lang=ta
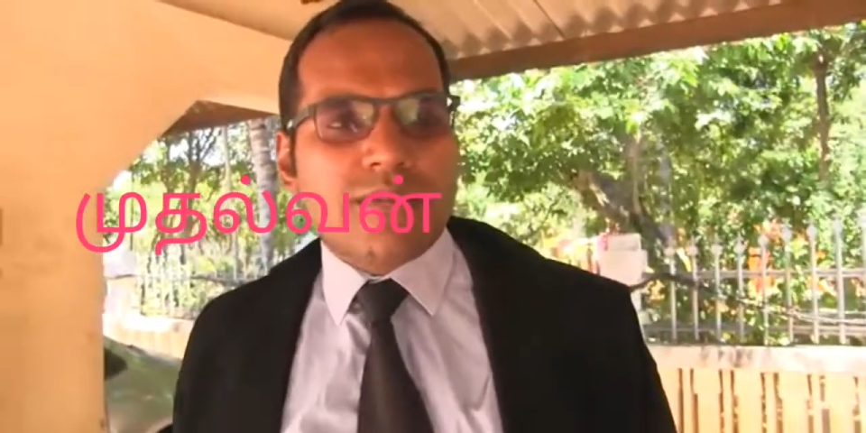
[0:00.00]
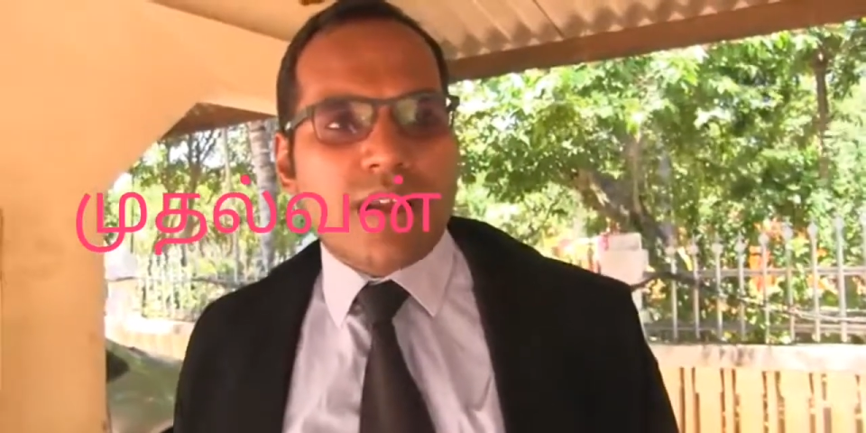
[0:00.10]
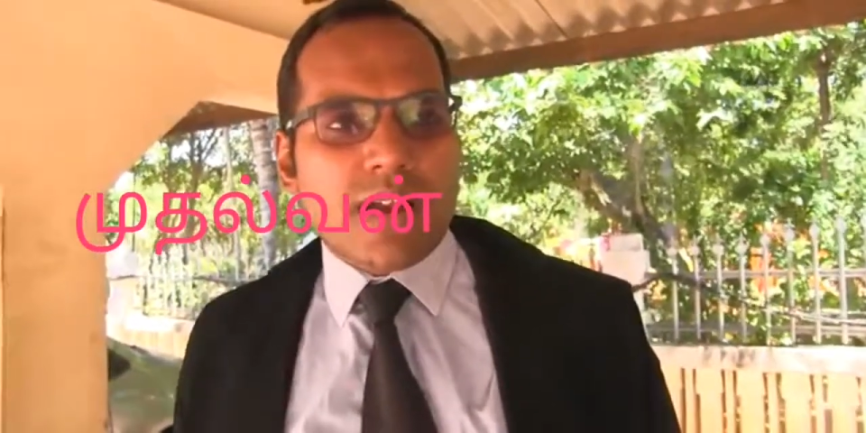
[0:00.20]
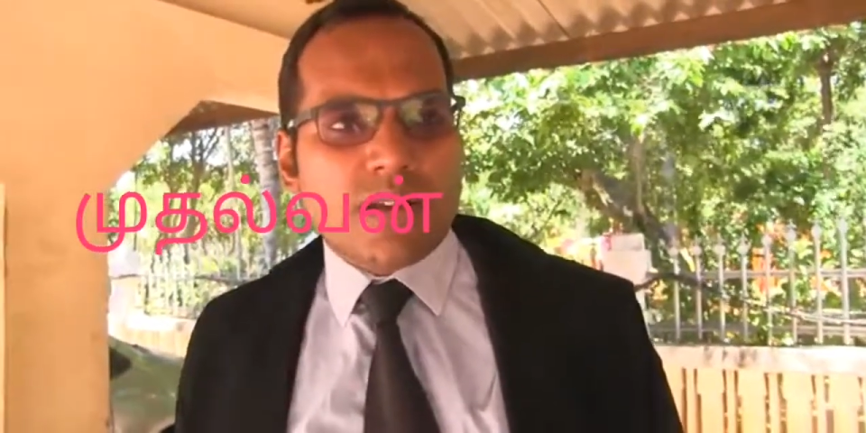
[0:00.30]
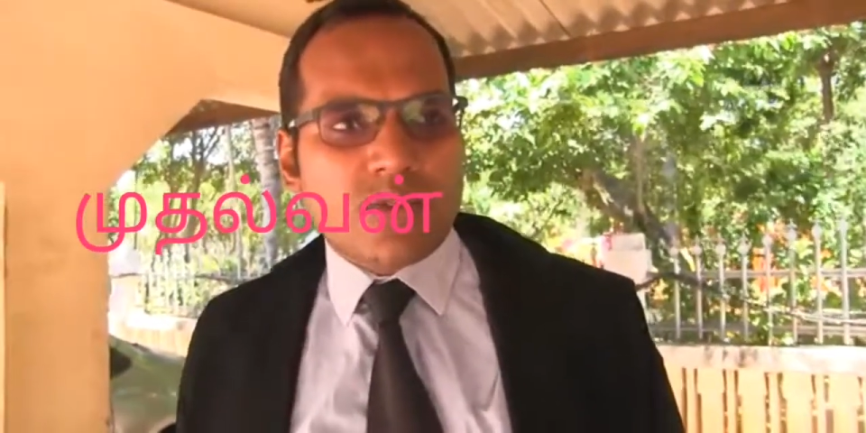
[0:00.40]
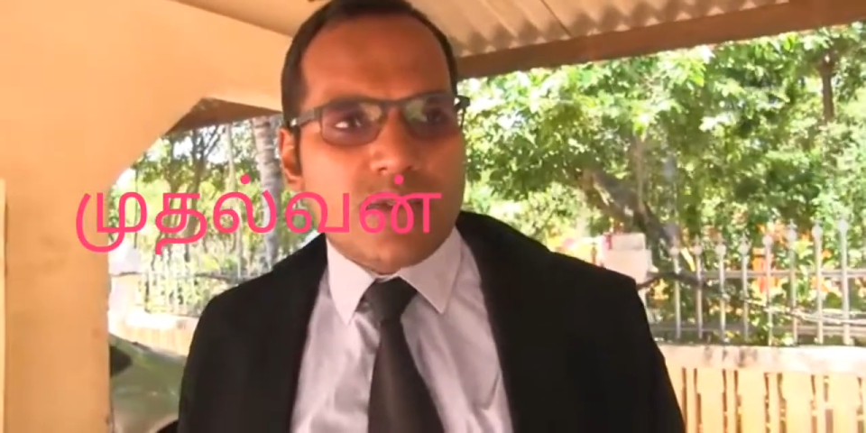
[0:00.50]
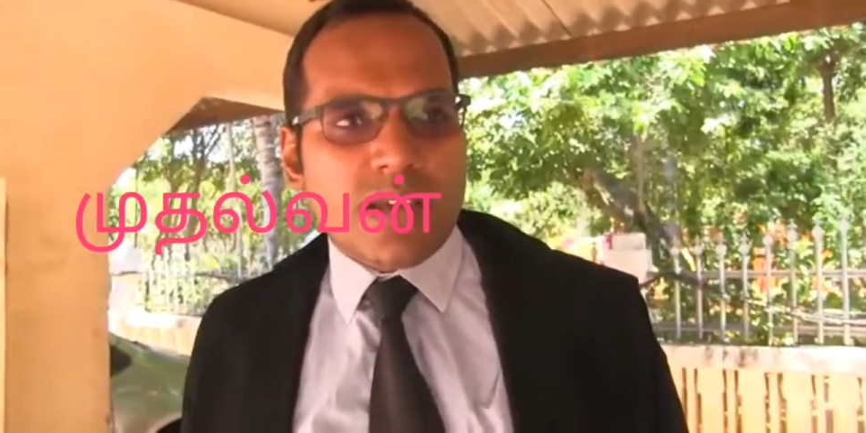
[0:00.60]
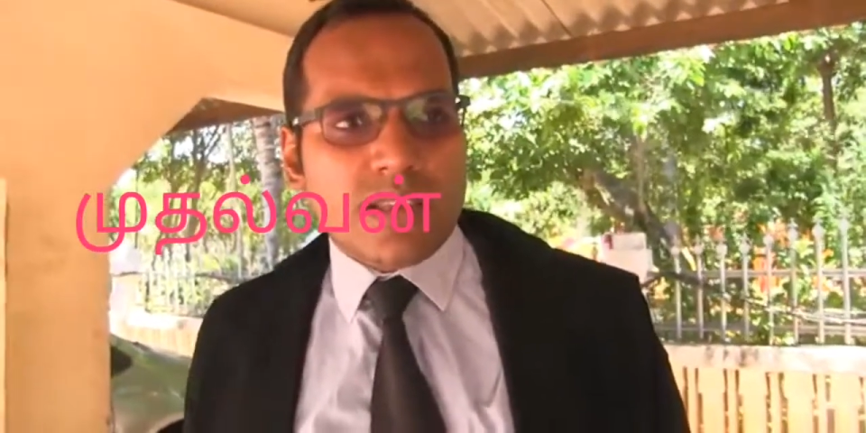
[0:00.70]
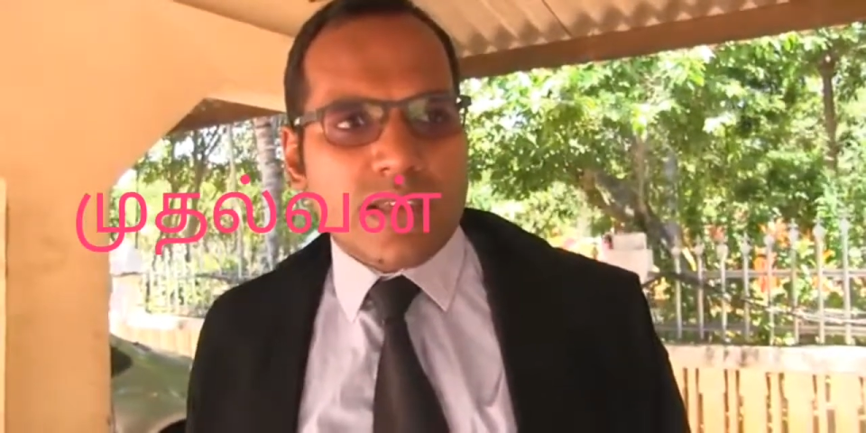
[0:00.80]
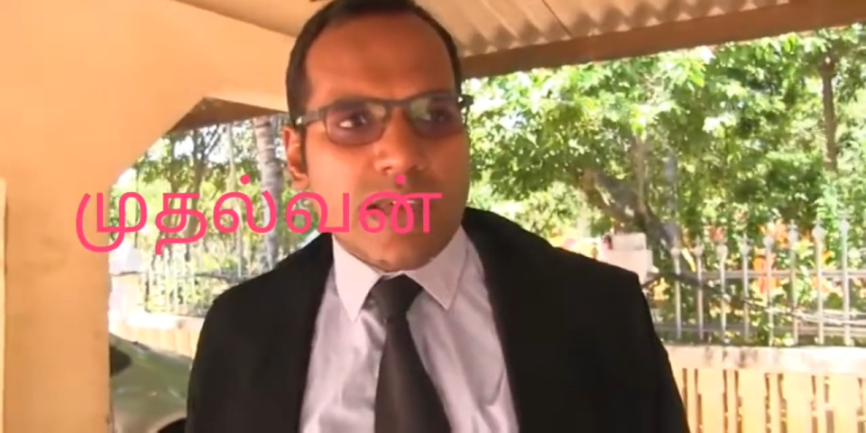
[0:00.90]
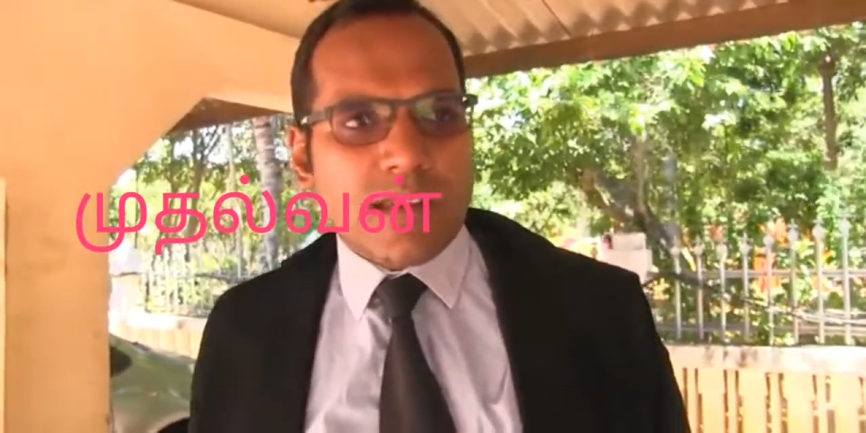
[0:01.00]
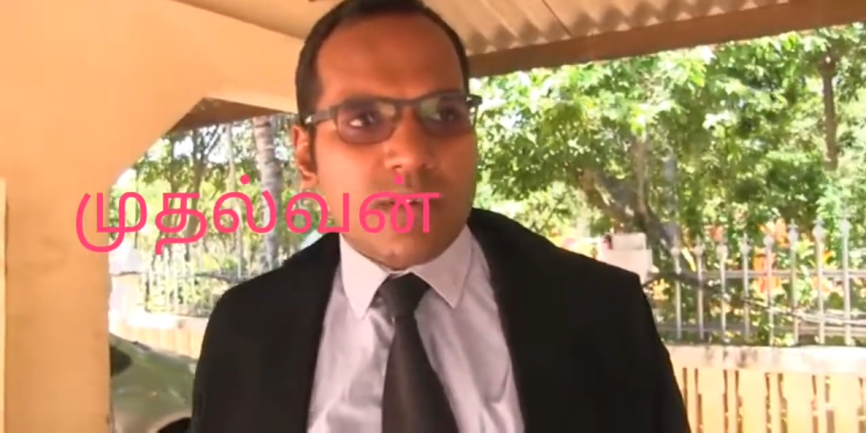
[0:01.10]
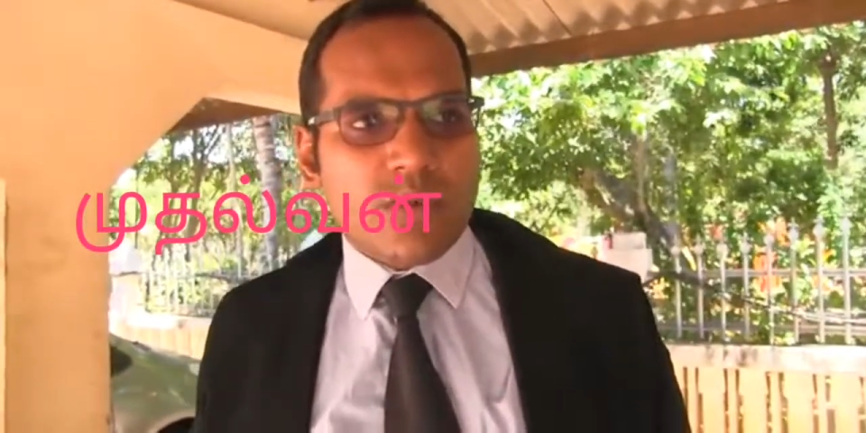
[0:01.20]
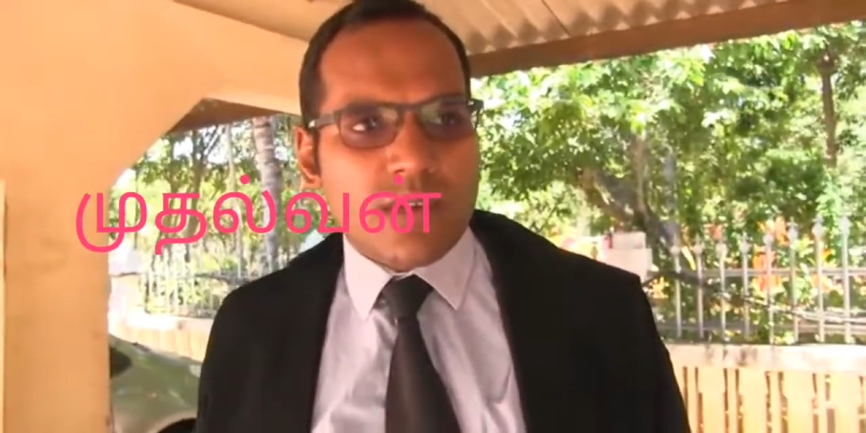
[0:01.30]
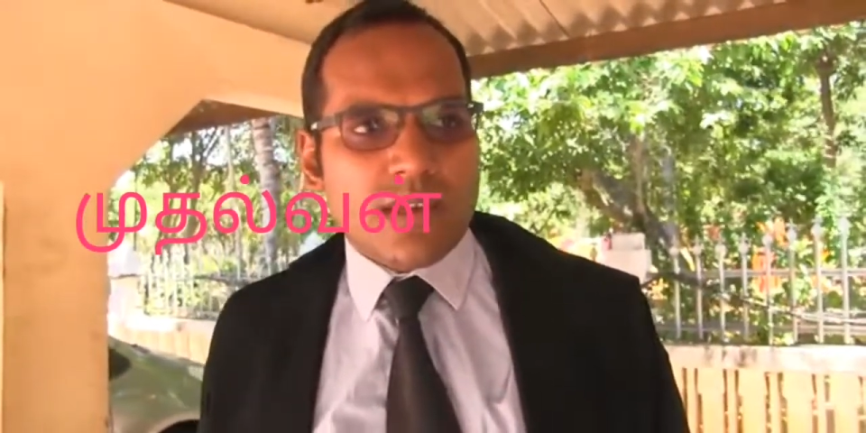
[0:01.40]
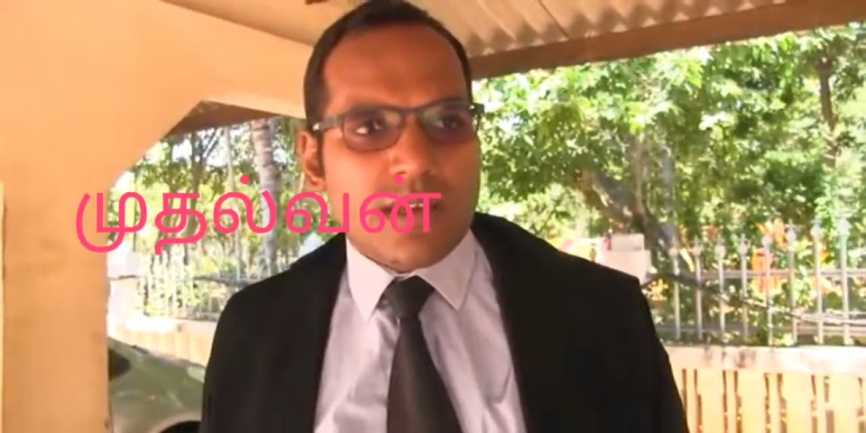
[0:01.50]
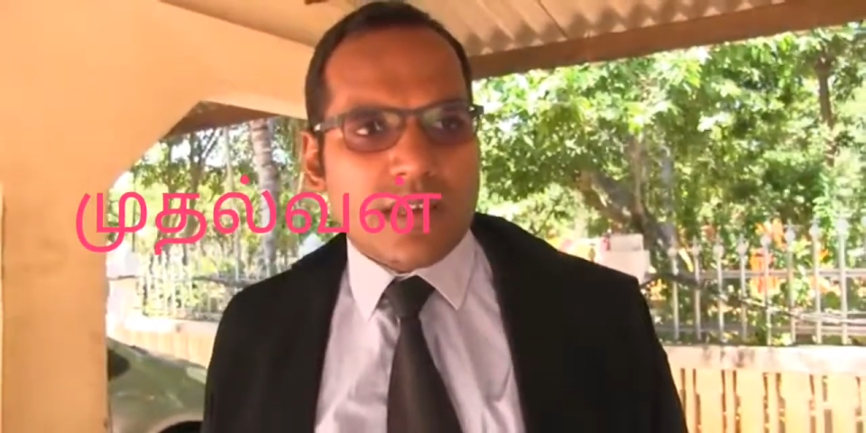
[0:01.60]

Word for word: விளையாட்டுத்துறை அதிகாரிக்குரிய